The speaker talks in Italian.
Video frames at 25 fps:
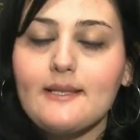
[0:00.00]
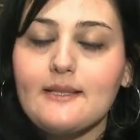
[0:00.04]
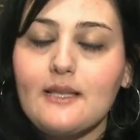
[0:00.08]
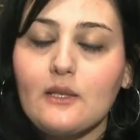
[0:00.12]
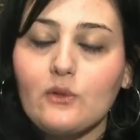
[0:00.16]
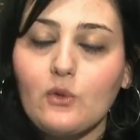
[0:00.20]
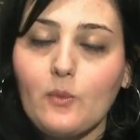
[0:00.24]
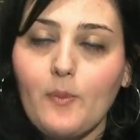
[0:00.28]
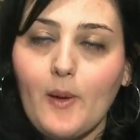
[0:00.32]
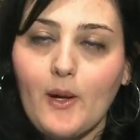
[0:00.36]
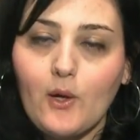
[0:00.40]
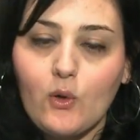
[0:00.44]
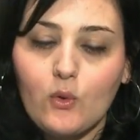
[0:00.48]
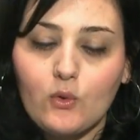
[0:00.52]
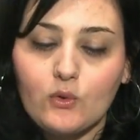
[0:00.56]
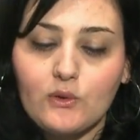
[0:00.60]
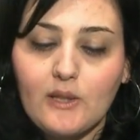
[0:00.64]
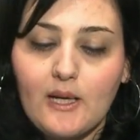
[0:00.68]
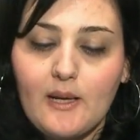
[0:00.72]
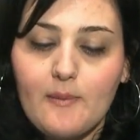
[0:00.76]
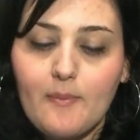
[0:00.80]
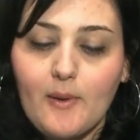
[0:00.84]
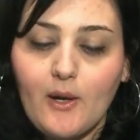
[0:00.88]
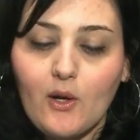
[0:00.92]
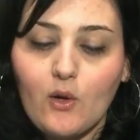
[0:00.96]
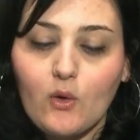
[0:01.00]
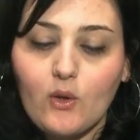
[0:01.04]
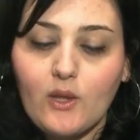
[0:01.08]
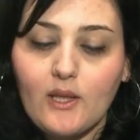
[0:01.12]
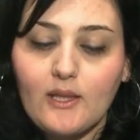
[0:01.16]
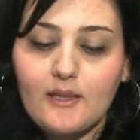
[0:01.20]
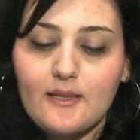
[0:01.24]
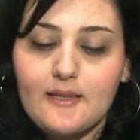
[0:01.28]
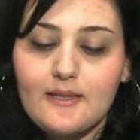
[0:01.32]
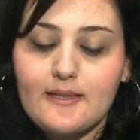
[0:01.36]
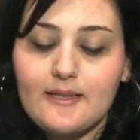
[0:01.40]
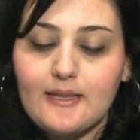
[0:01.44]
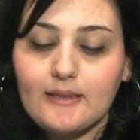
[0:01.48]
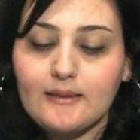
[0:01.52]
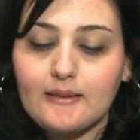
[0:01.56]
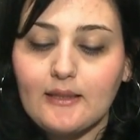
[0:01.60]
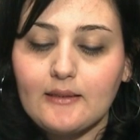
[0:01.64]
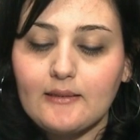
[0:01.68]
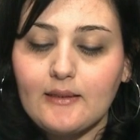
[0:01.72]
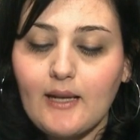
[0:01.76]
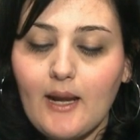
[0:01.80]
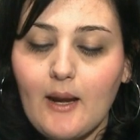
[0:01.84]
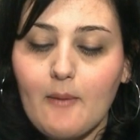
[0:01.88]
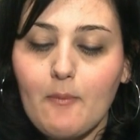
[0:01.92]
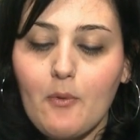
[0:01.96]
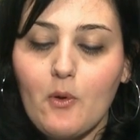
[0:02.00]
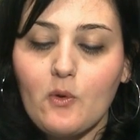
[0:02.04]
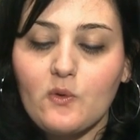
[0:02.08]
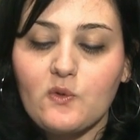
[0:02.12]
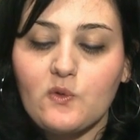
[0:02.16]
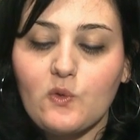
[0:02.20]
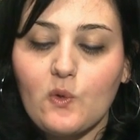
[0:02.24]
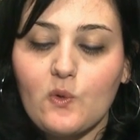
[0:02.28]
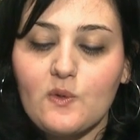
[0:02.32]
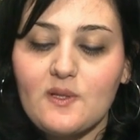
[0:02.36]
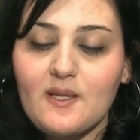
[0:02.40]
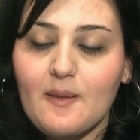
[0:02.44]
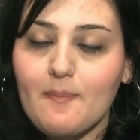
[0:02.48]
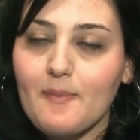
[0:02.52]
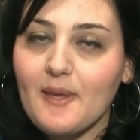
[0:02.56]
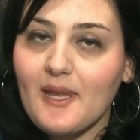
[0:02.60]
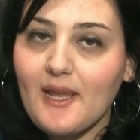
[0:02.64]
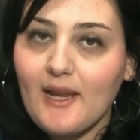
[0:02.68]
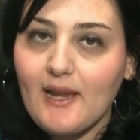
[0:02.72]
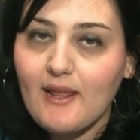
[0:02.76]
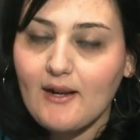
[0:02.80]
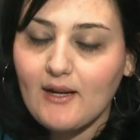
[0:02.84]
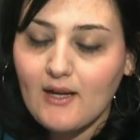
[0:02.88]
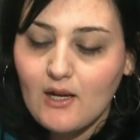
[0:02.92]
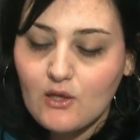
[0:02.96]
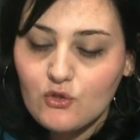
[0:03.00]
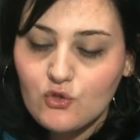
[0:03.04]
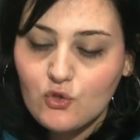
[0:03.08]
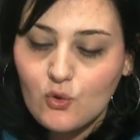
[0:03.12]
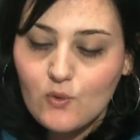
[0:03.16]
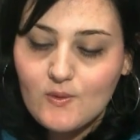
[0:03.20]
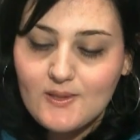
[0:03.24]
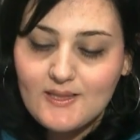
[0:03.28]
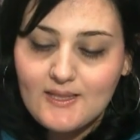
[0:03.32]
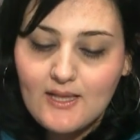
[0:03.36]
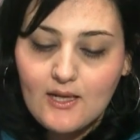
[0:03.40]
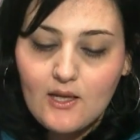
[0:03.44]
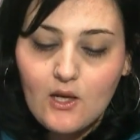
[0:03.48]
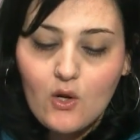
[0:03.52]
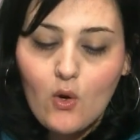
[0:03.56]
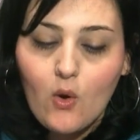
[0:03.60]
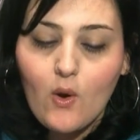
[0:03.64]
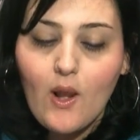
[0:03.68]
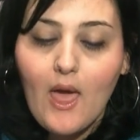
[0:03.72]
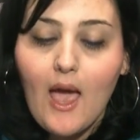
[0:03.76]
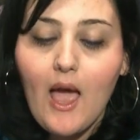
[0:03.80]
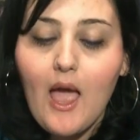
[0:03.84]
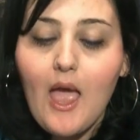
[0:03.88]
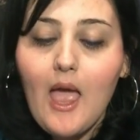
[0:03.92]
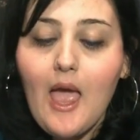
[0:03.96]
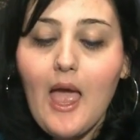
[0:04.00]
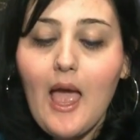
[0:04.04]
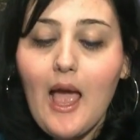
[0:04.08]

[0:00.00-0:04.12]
è stato parroco delle parrocchie di Sant'Andrea Apostolo, San Michele Arcangelo e San Nicola